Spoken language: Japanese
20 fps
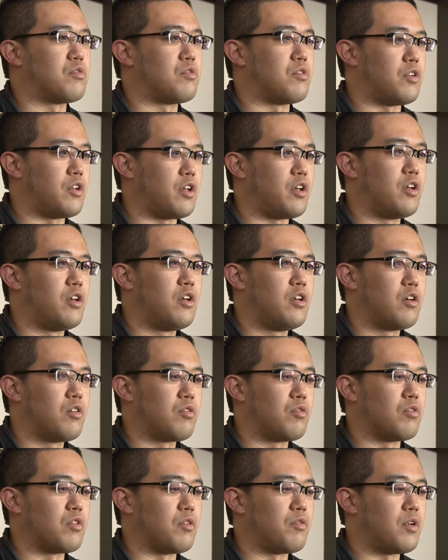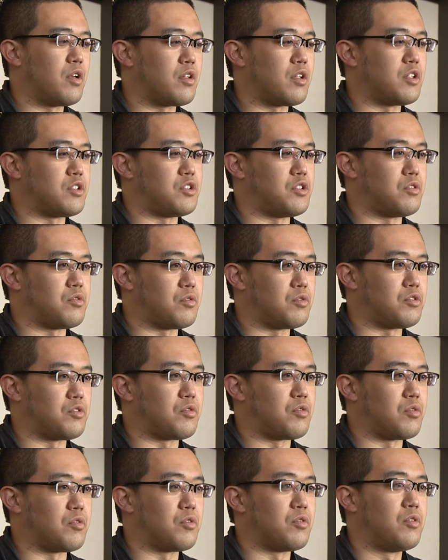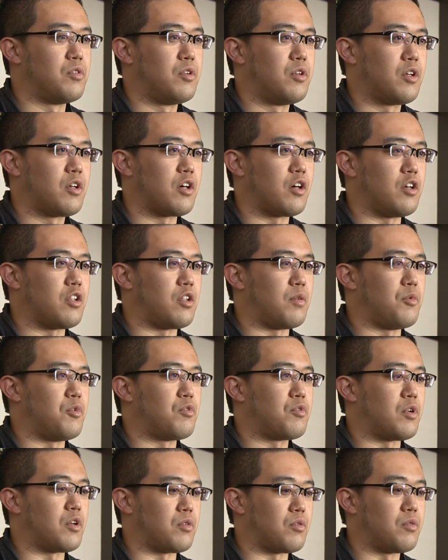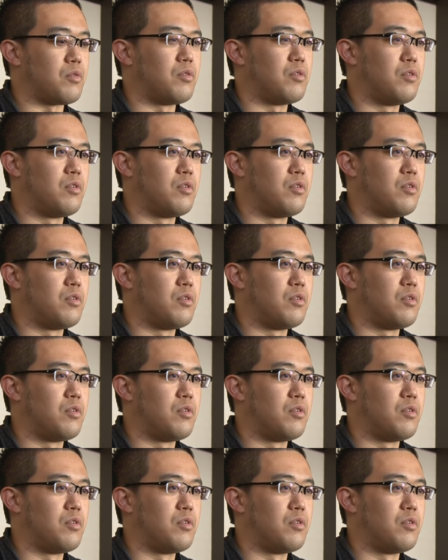とで今回ファンタジーをちょっと書いてみようかと